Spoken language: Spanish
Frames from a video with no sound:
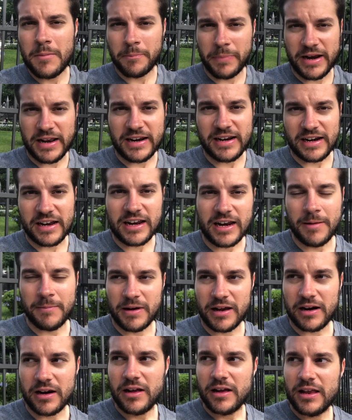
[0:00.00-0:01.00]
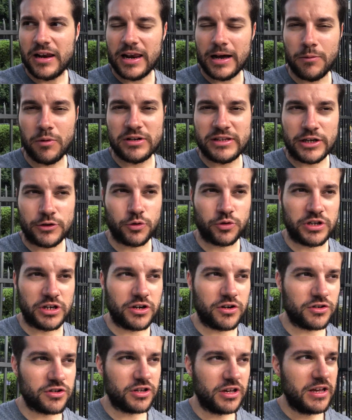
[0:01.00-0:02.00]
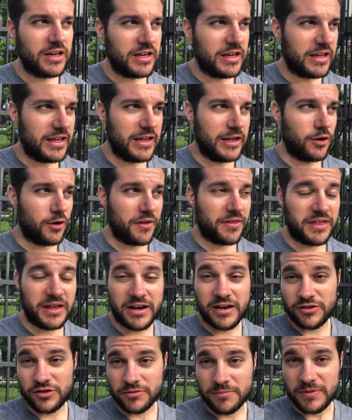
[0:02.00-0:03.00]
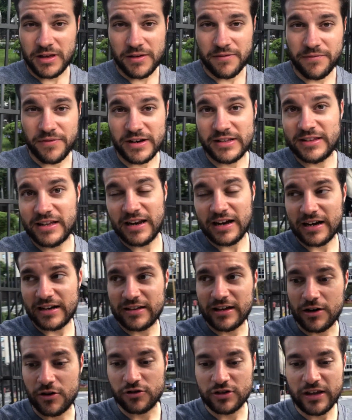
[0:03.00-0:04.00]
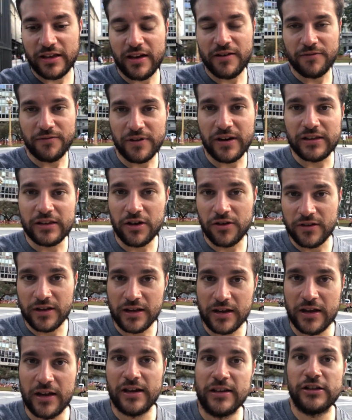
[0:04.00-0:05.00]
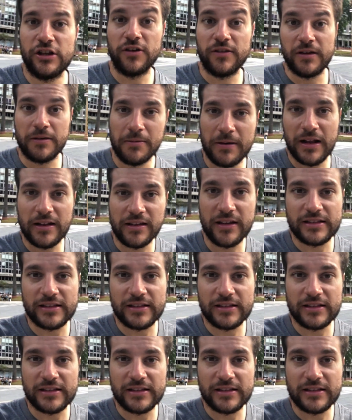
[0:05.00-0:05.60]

para reclamar la vuelta a sus hijos y lo hacían eso, enfrente de la Casa Rosada, enfrente de donde vivía el